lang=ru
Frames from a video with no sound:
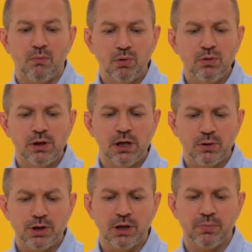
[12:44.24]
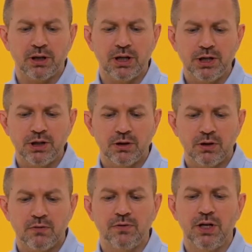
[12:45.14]
Будут ли точки продаж
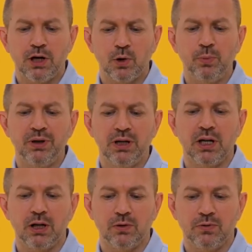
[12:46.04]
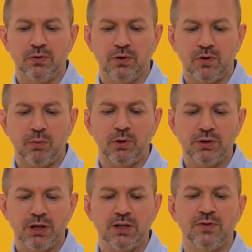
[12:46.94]
вне крупных городов?
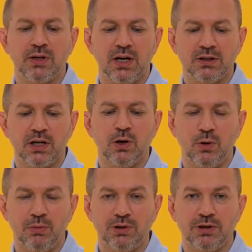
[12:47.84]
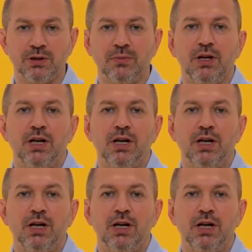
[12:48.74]
Вопрос из Ферганской области.